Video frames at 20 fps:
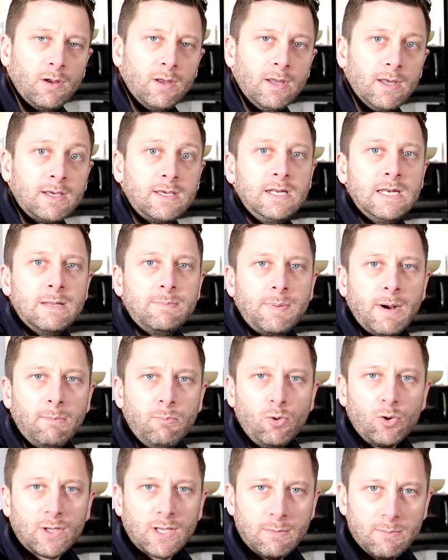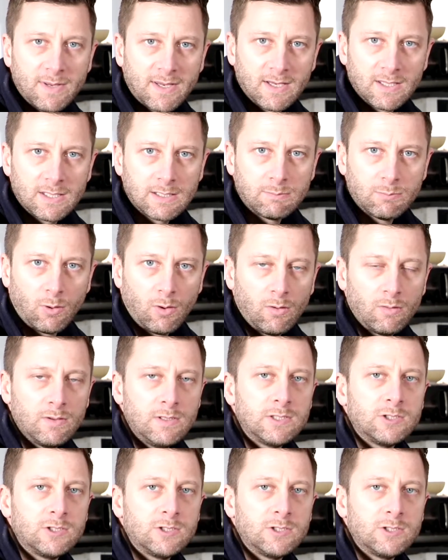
et qu'il n'est pas bloqué mécaniquement.